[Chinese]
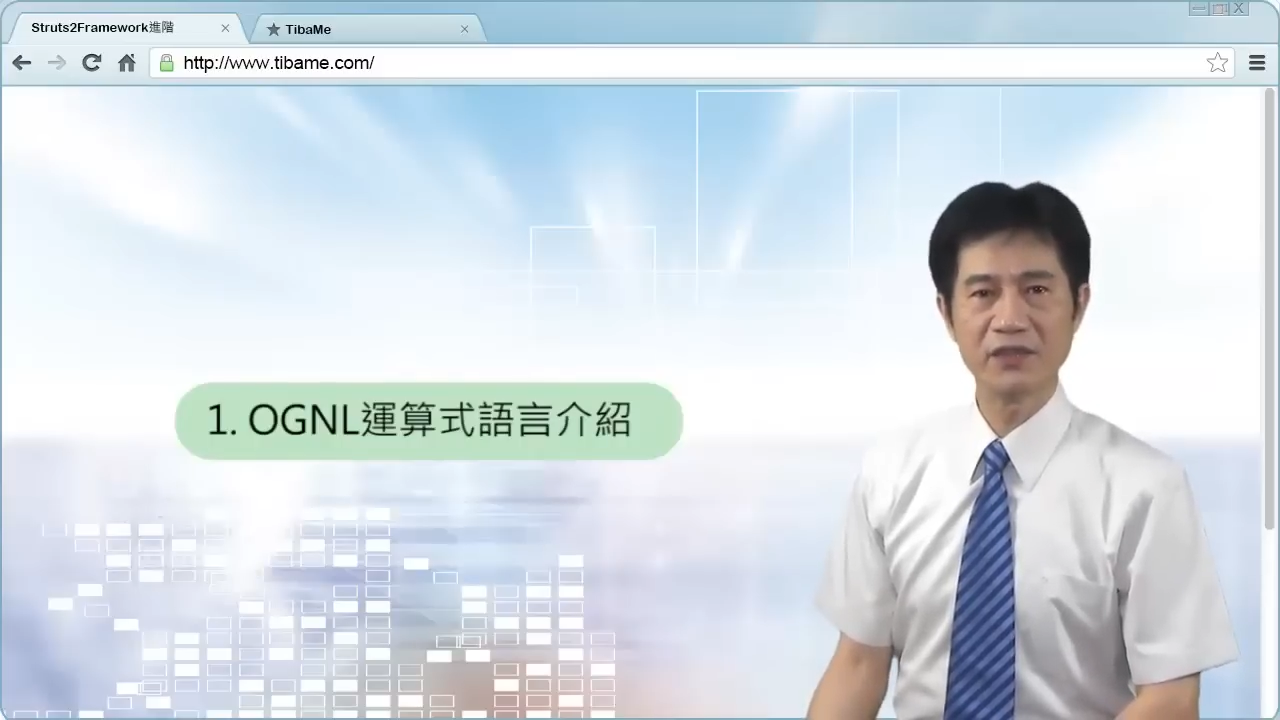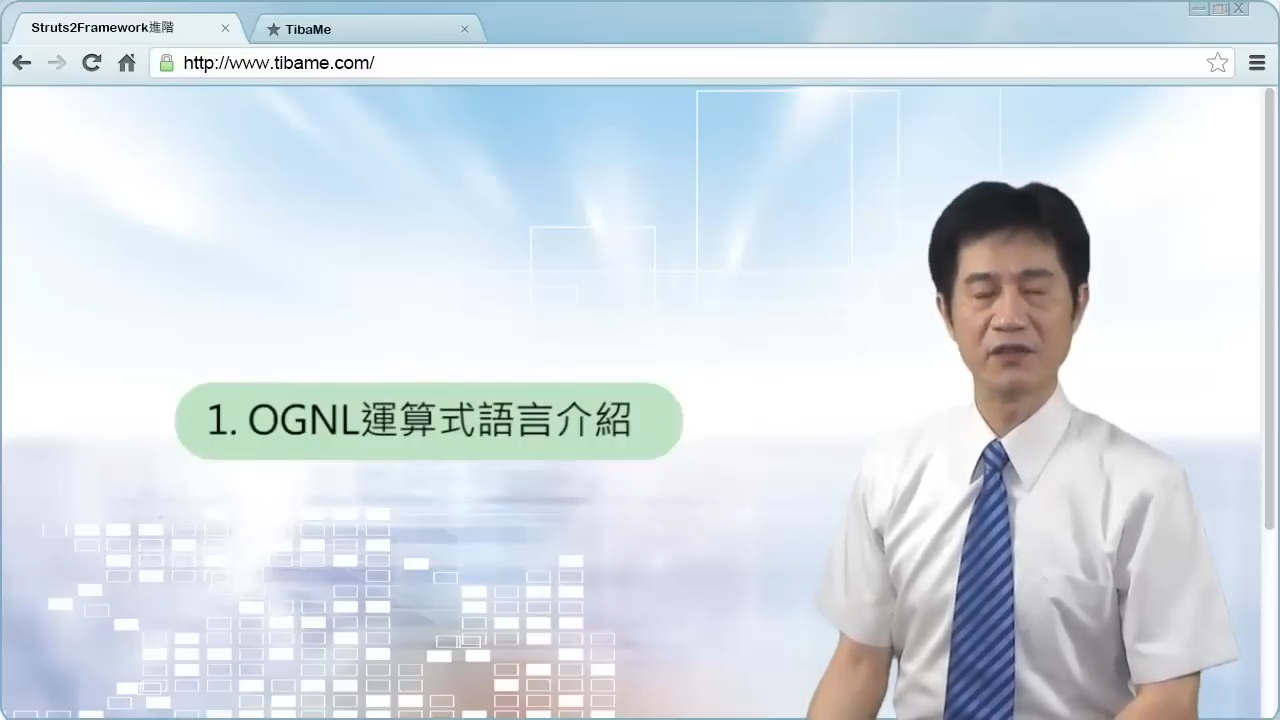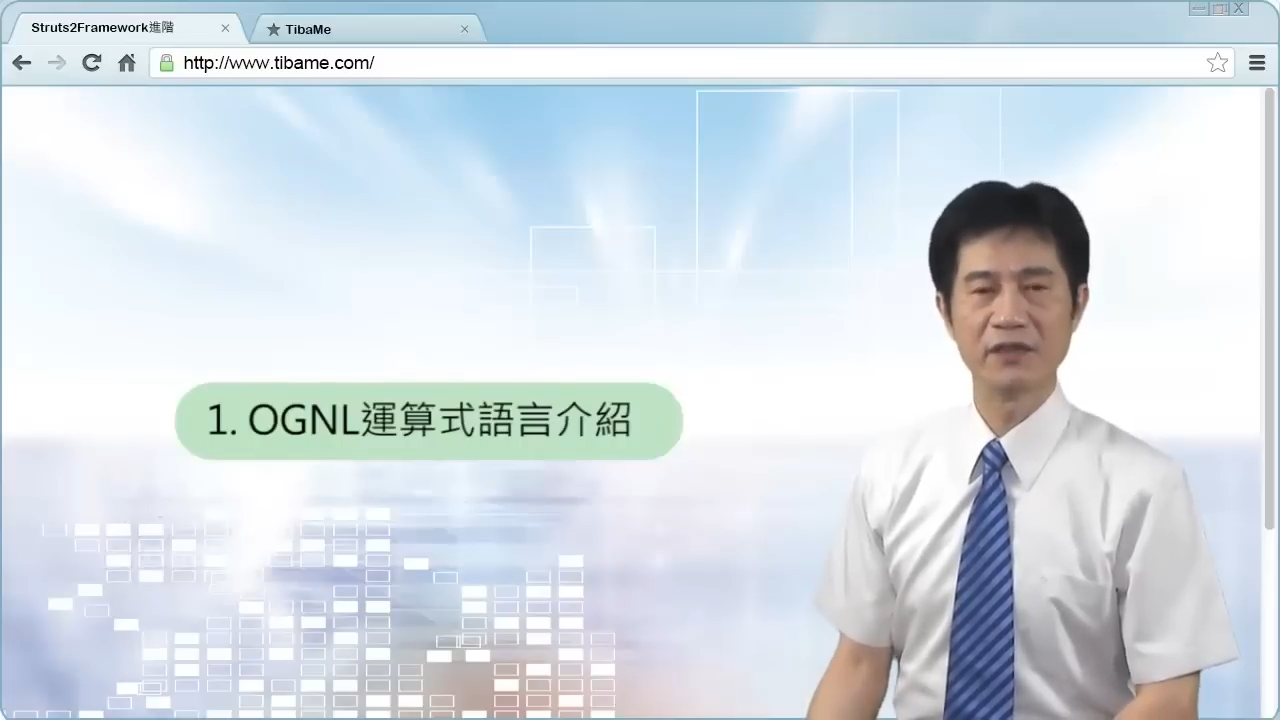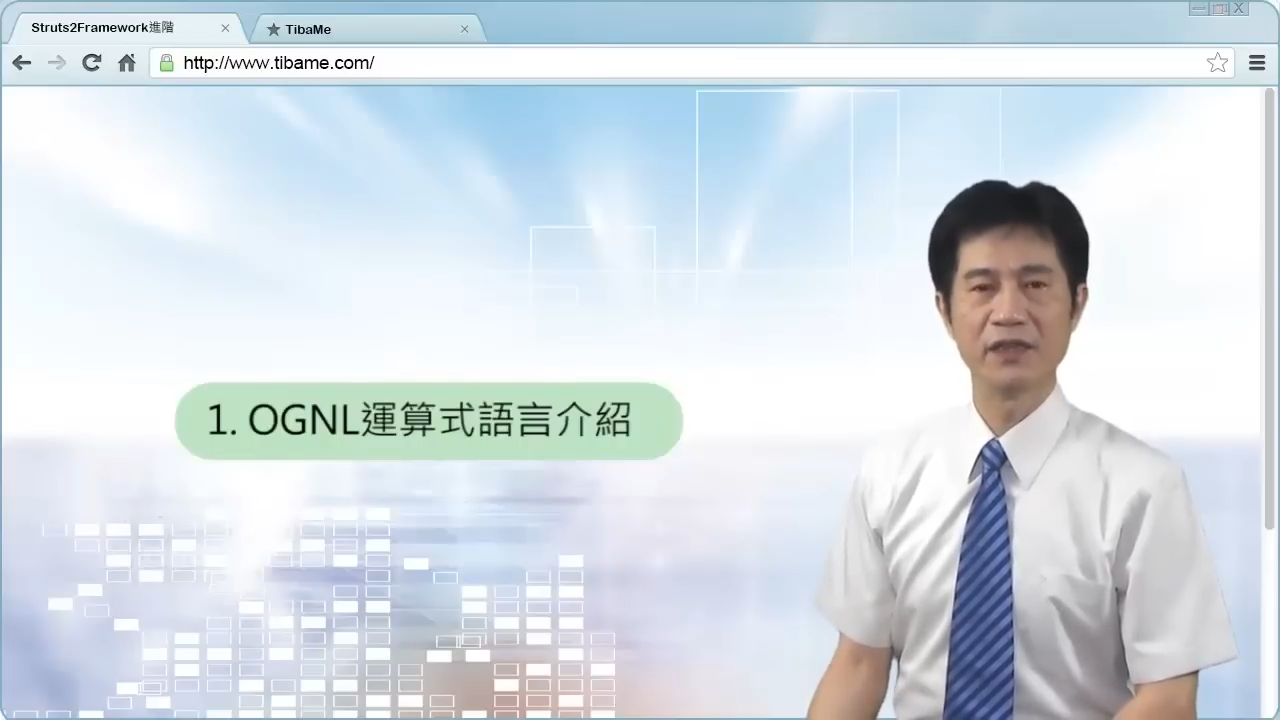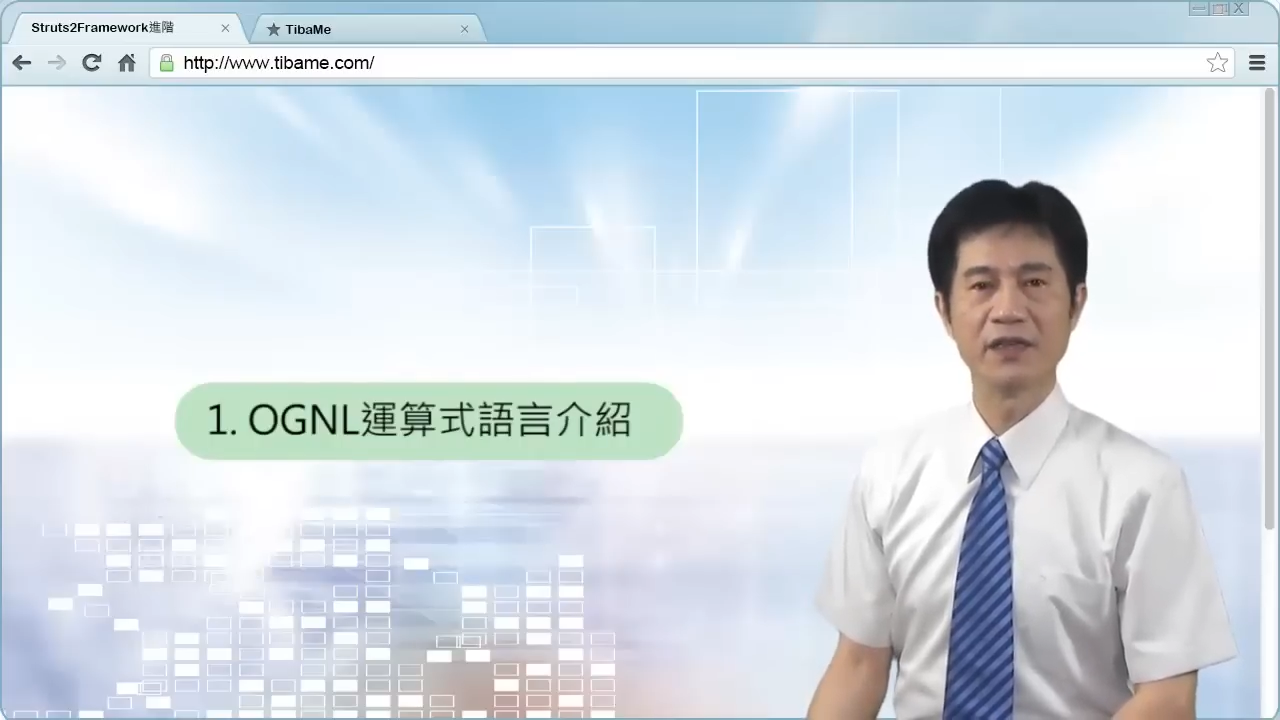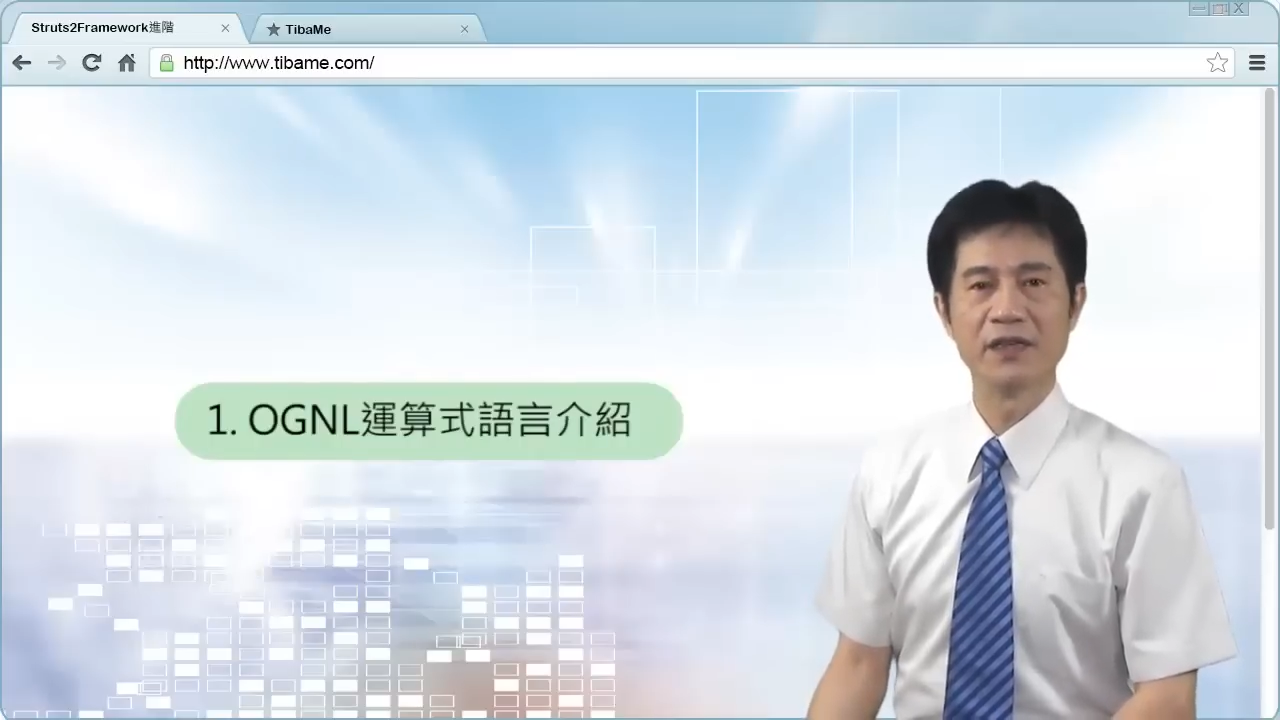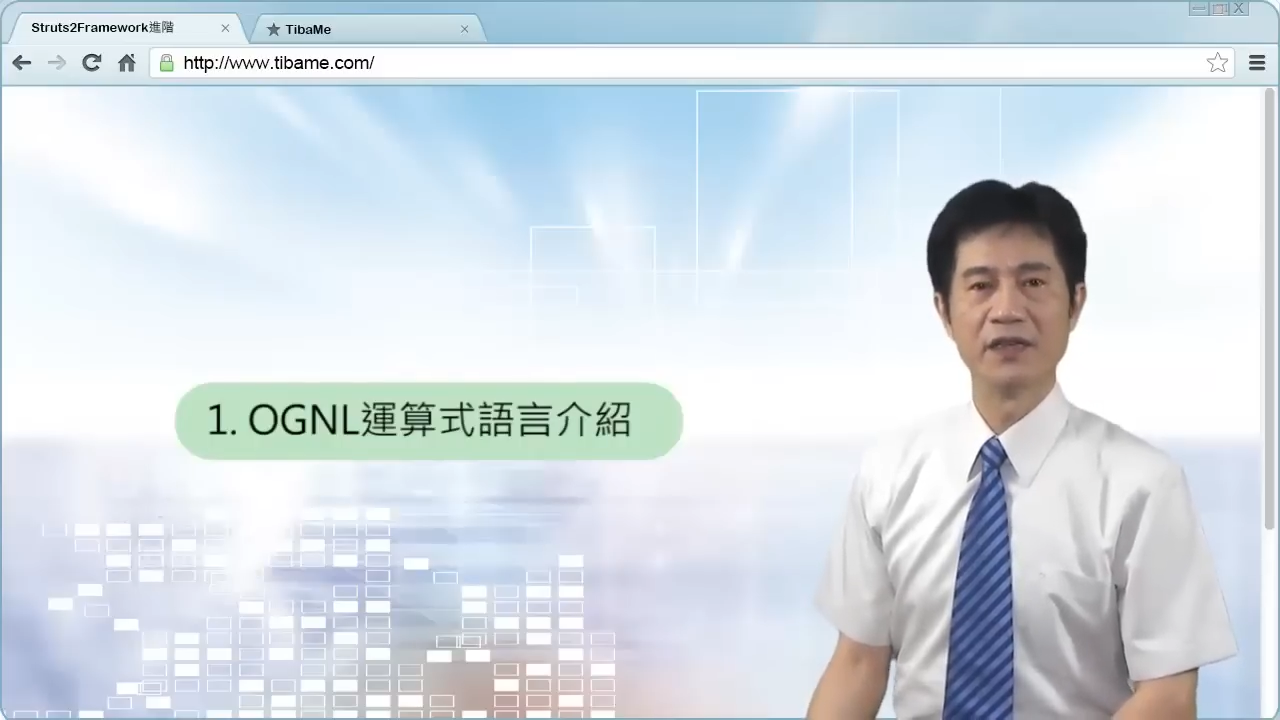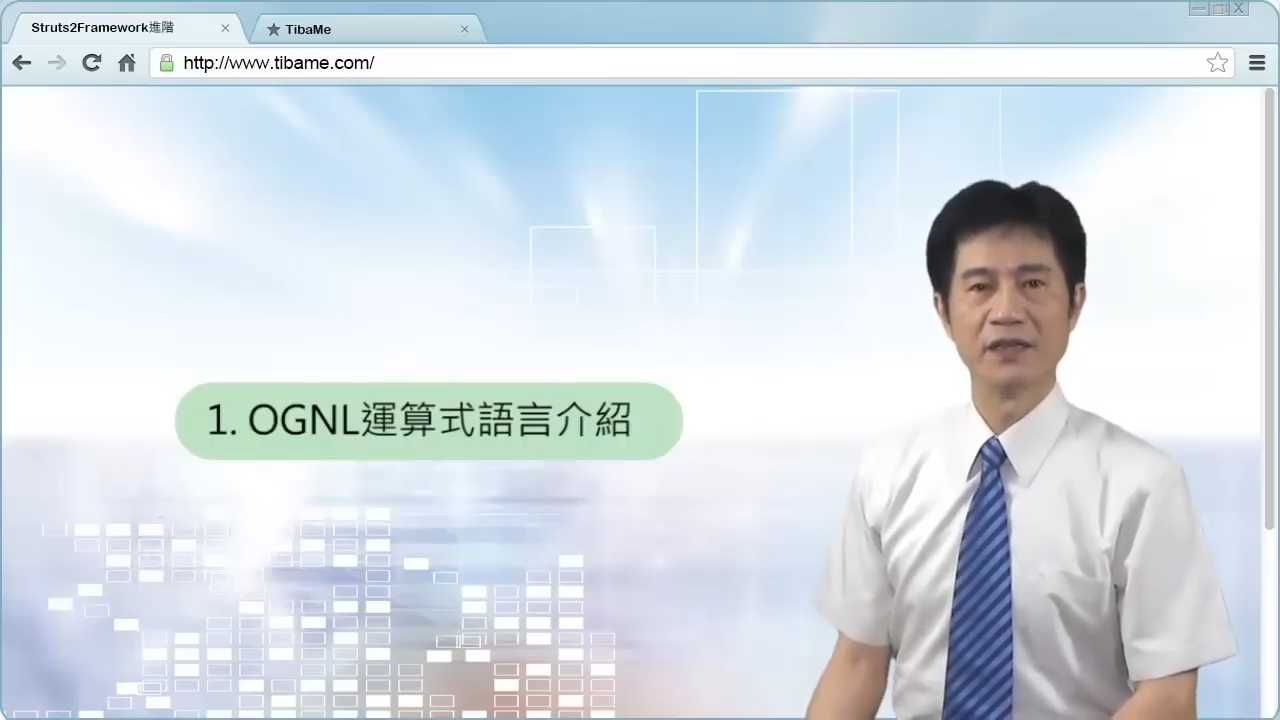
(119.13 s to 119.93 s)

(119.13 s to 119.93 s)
统呢，